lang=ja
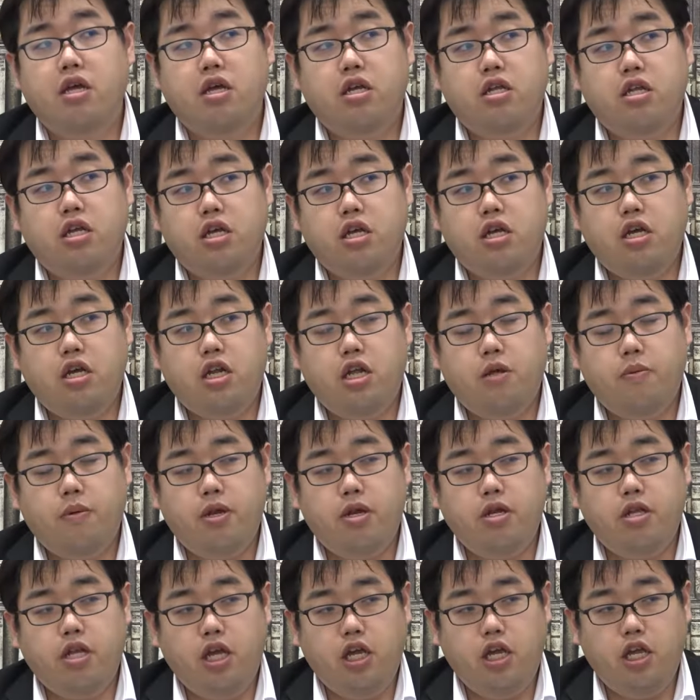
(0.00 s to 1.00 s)
で、
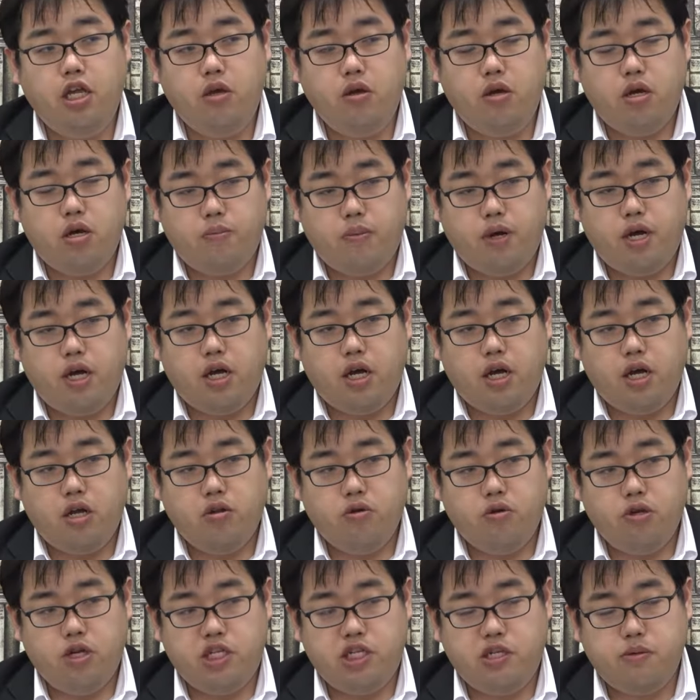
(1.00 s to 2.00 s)
レベル的には、まあ、あ
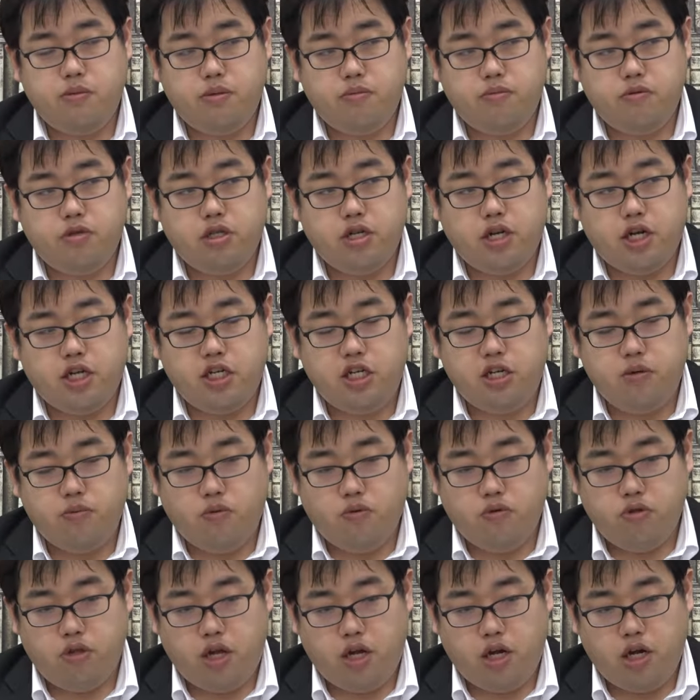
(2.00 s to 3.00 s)
の一部難しい
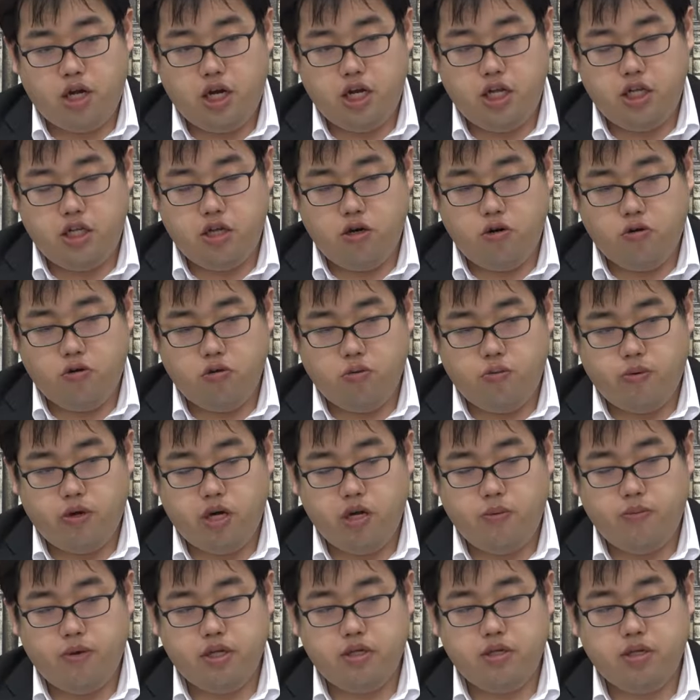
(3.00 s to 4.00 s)
問題が入っていることもあ
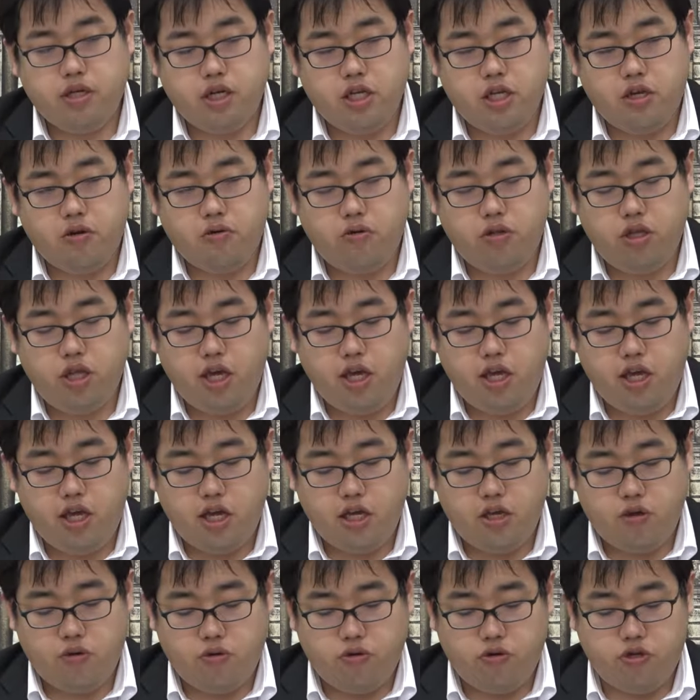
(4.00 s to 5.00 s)
りますが、基本的には
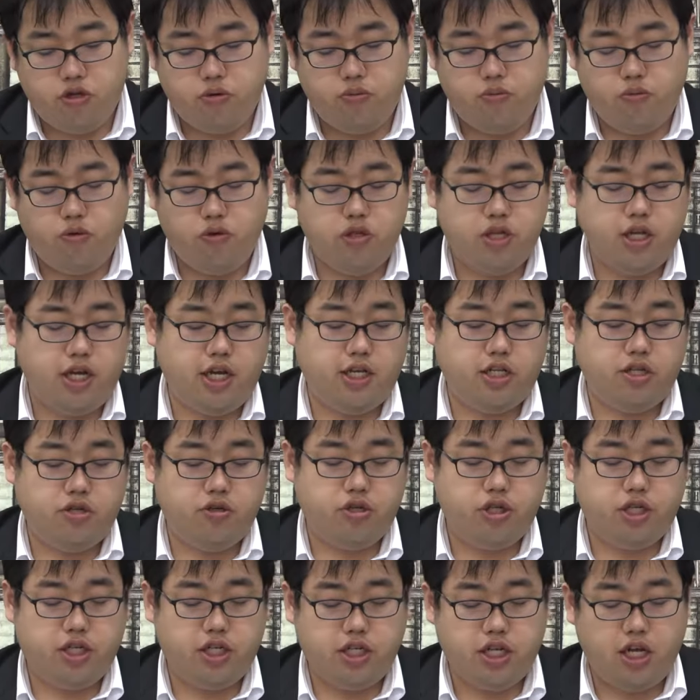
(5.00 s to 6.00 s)
標準問題中
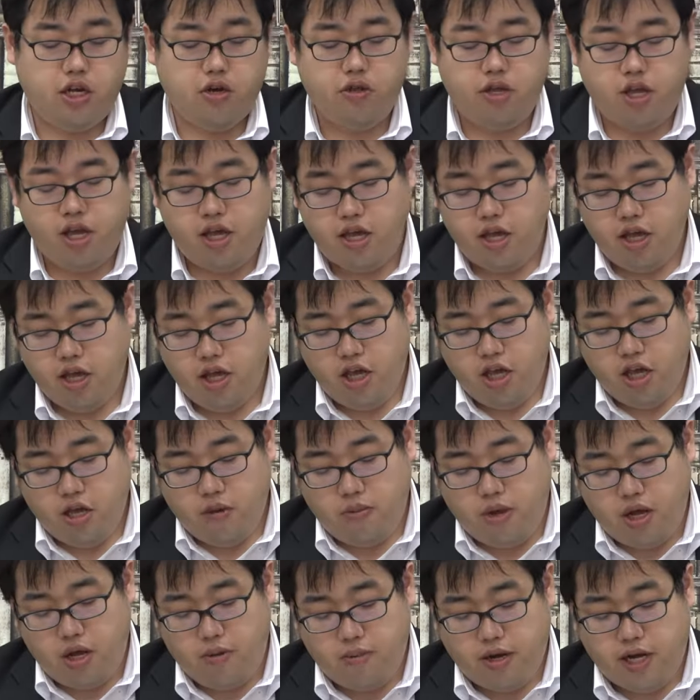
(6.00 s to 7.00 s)
心なので、
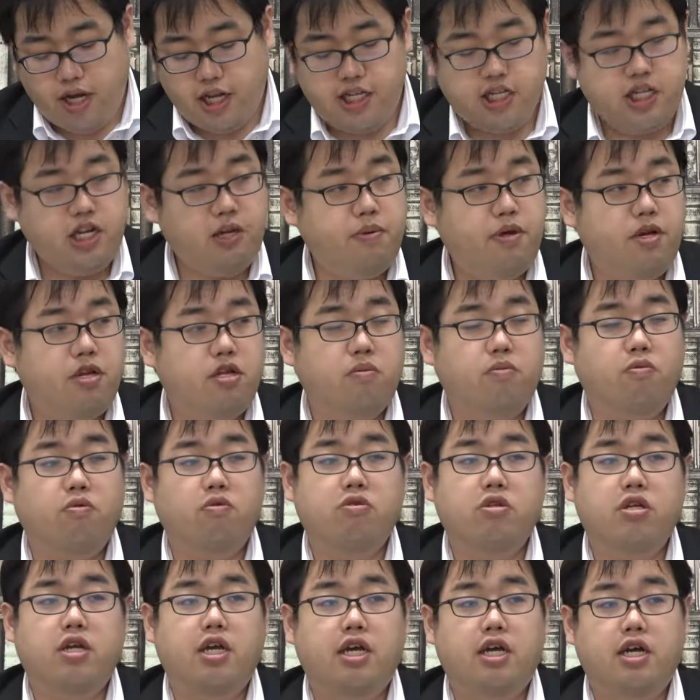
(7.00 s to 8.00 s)
まあ、マーチレベルの
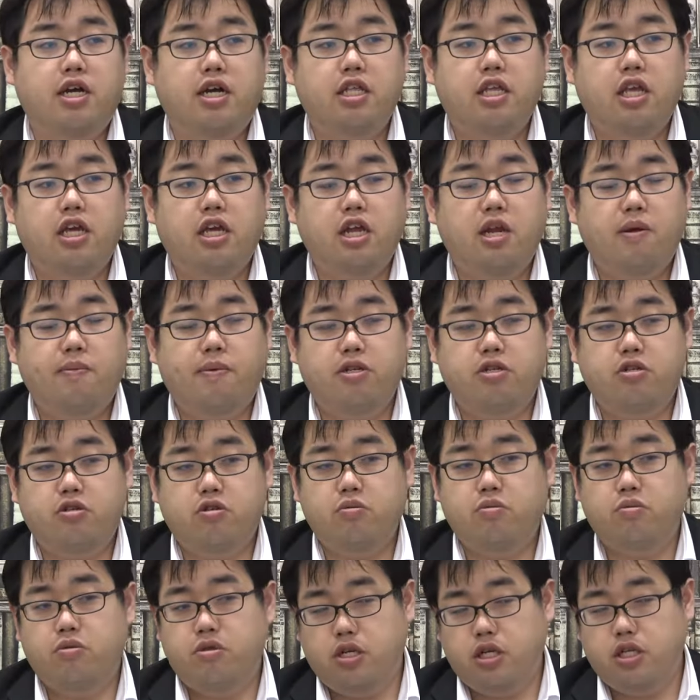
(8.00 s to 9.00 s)
問題ができれば十
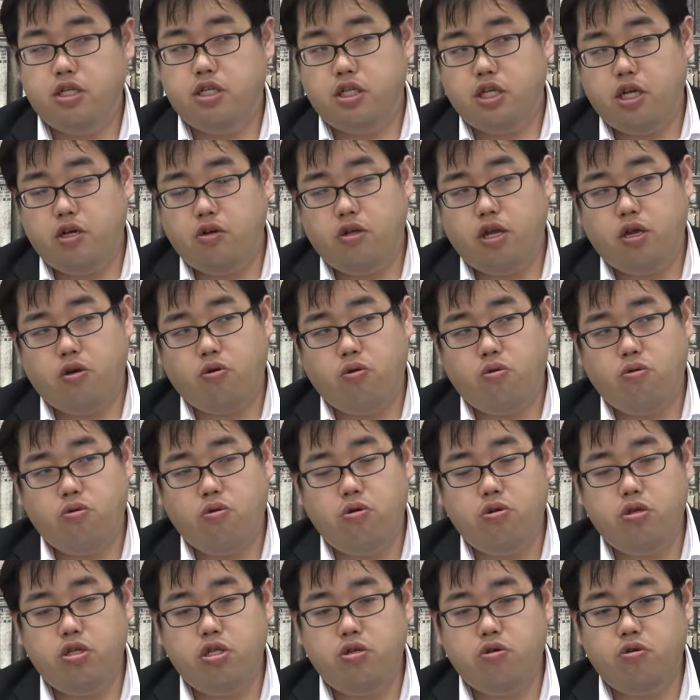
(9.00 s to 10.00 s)
分です。なので国
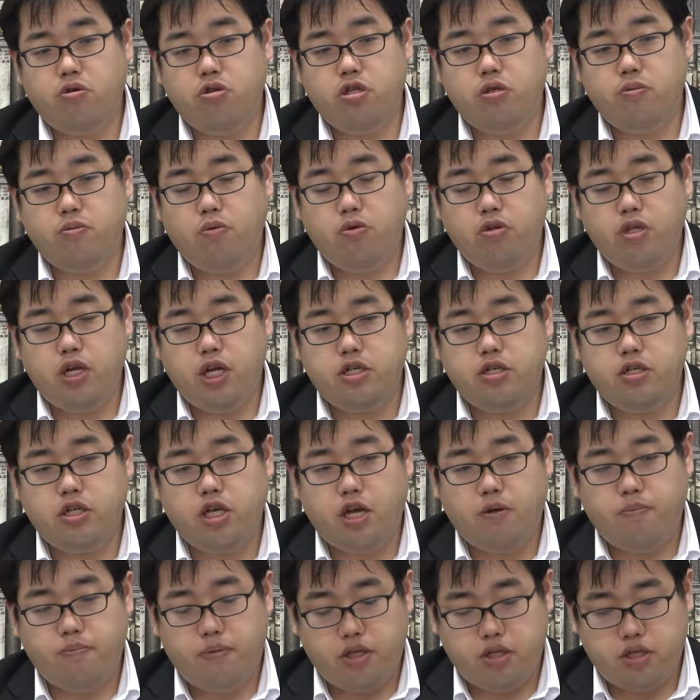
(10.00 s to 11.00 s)
公立標準問題集
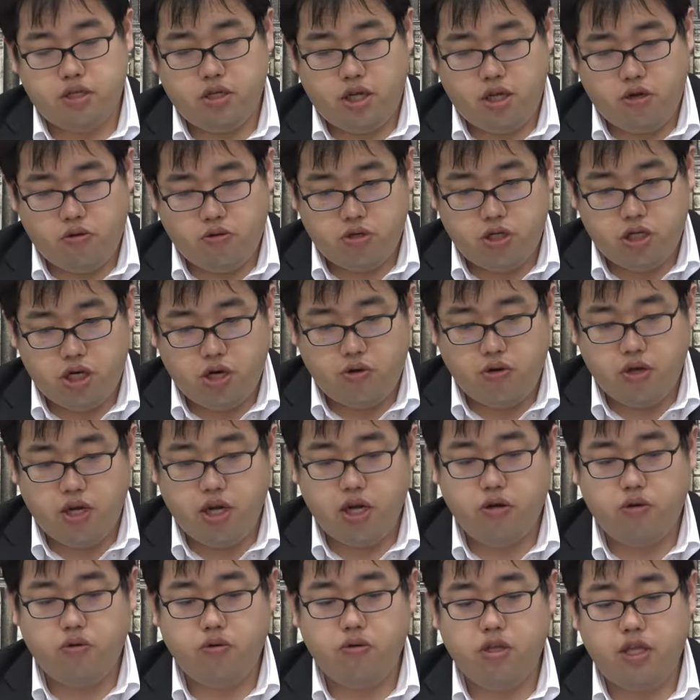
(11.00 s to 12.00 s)
キャンパス、えー、こちらをや
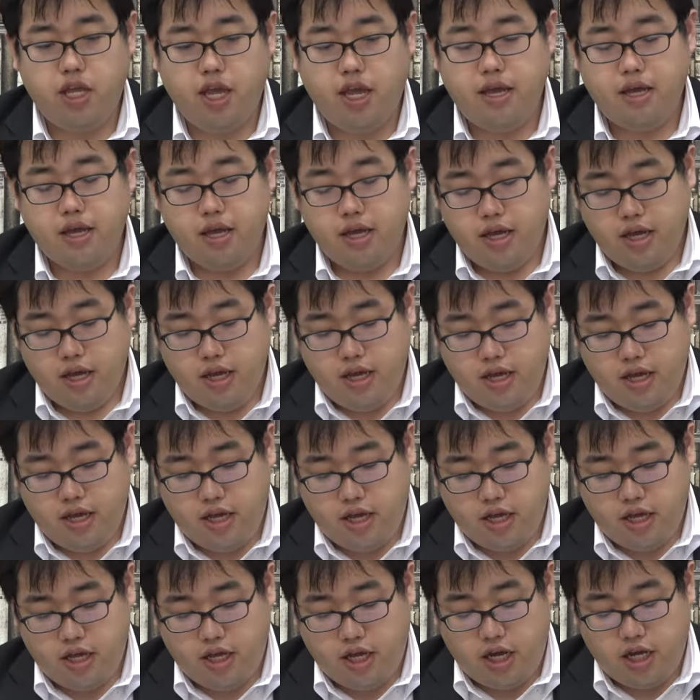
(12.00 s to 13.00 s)
り込んで、
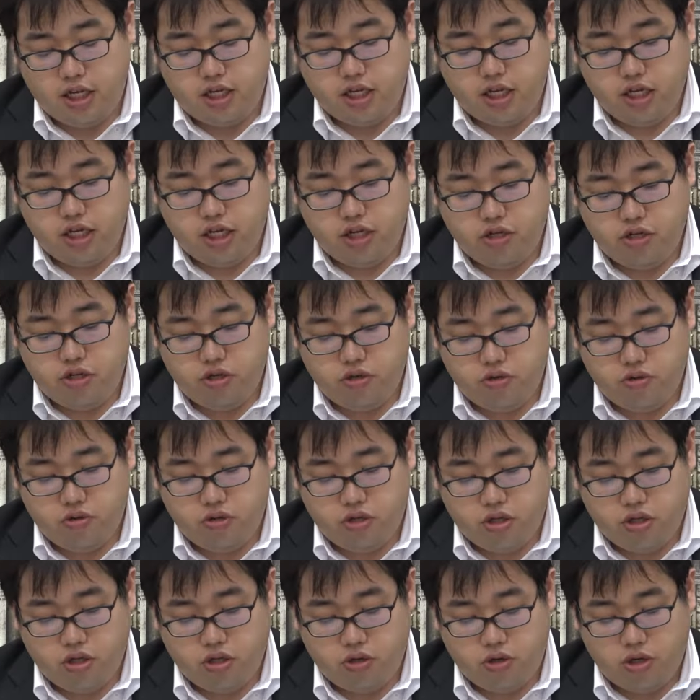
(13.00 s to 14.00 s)
えー、計算、記述、論
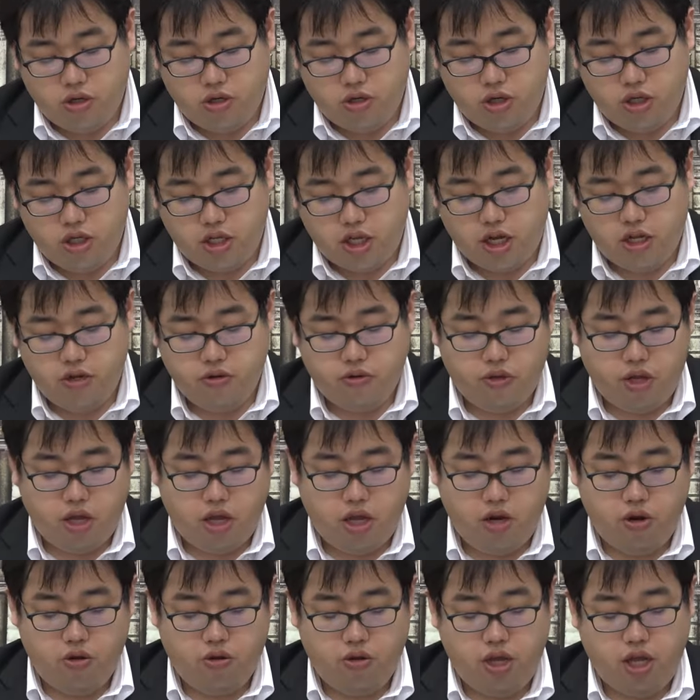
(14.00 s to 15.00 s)
述それぞれに対応で
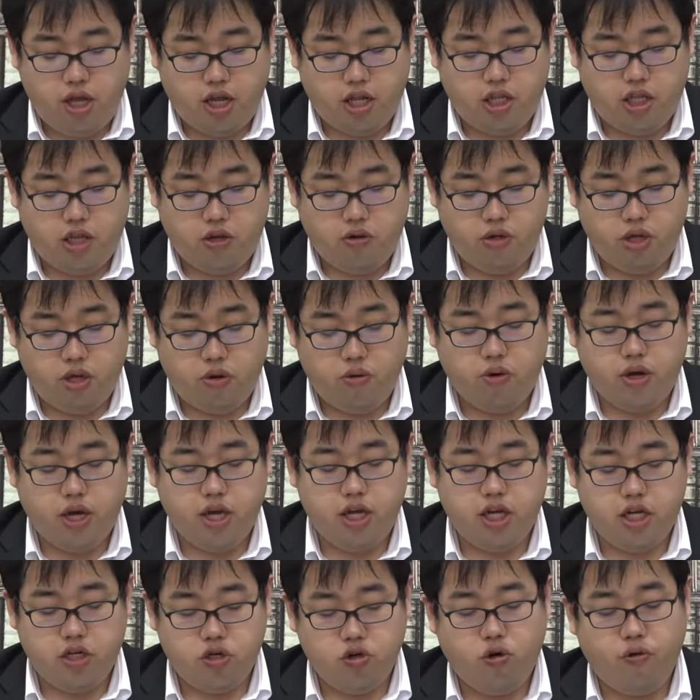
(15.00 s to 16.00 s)
きるようにやっておいた方がい
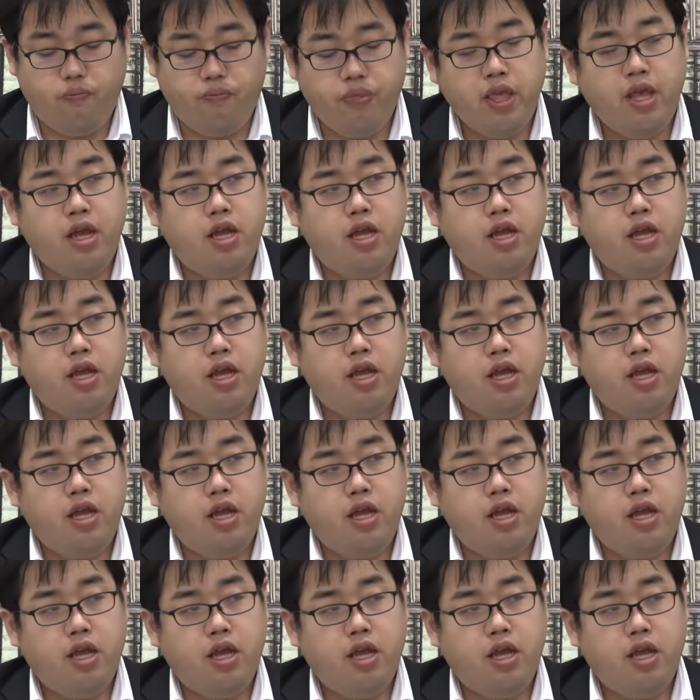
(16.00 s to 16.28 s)
いでしょう。